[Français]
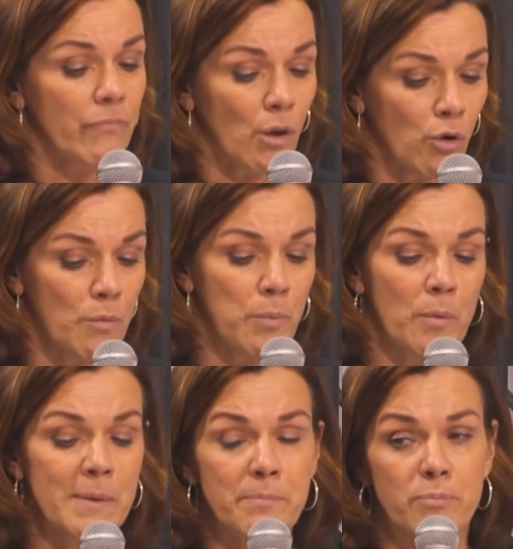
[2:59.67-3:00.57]
Le
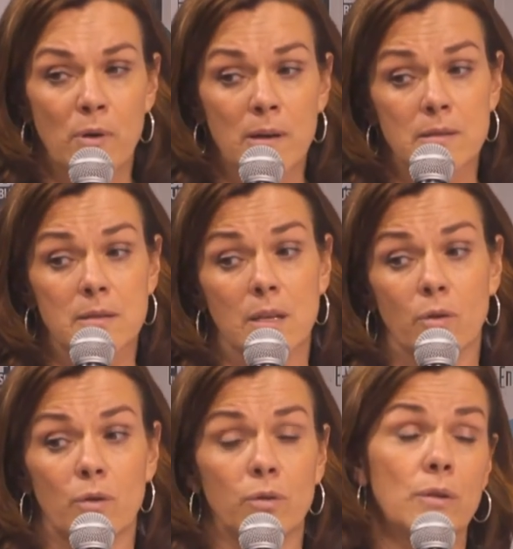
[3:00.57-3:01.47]
premier point, c'est que
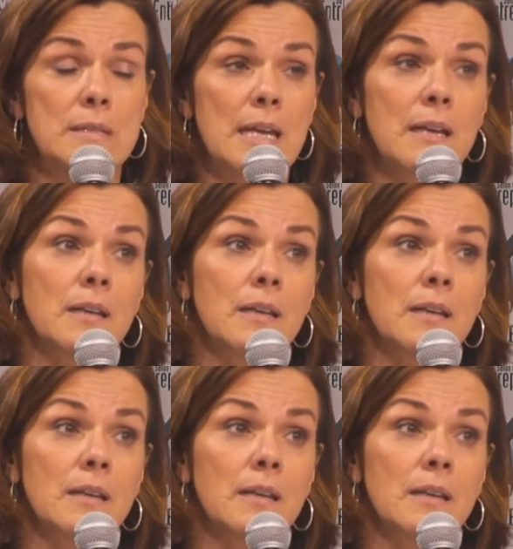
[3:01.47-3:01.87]
le notaire